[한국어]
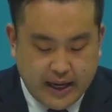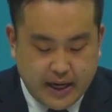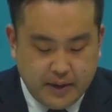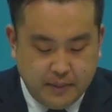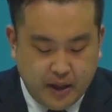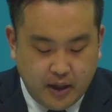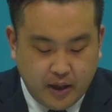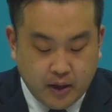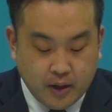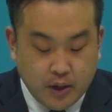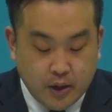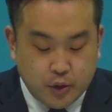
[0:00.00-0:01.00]

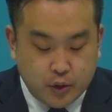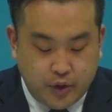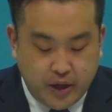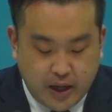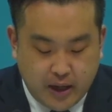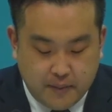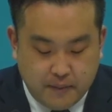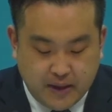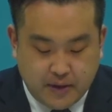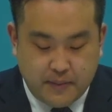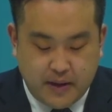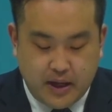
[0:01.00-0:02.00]
하나님이 우리의
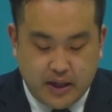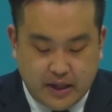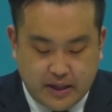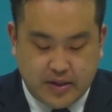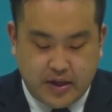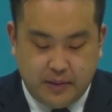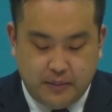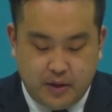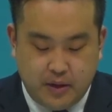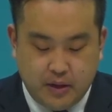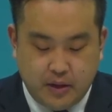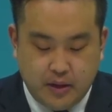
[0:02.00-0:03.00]
믿음의
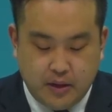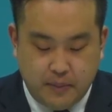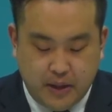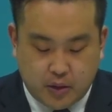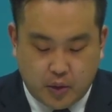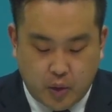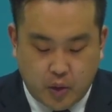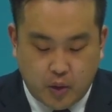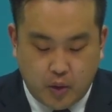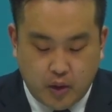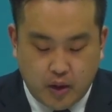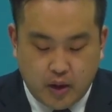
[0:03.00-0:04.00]
대상임을 믿고